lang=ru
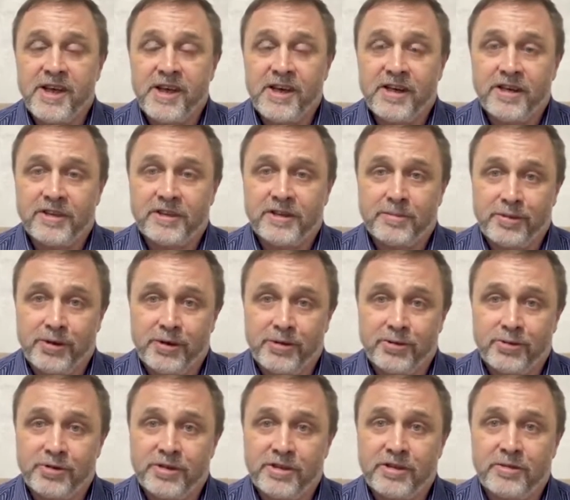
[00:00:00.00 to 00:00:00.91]
это
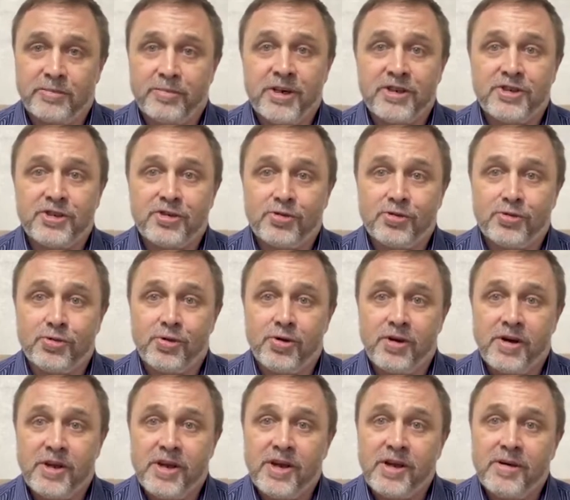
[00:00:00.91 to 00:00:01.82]
приносит
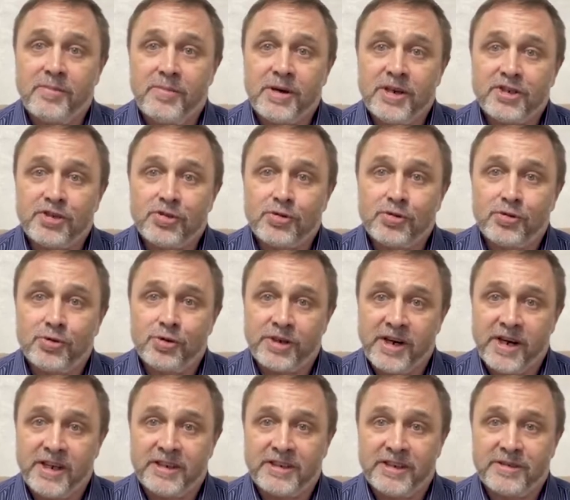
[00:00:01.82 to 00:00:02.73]
большую, большую
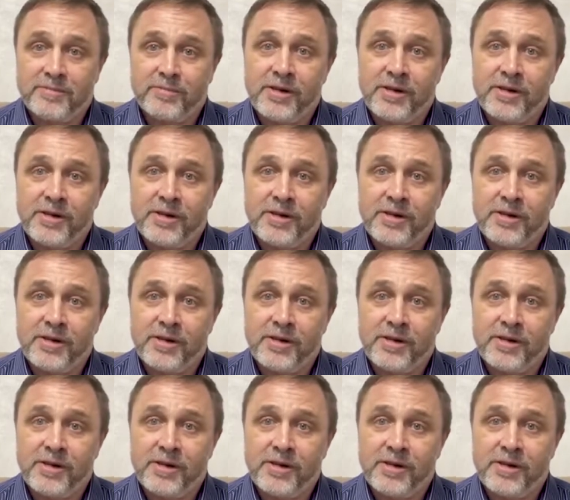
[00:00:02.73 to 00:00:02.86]
радость,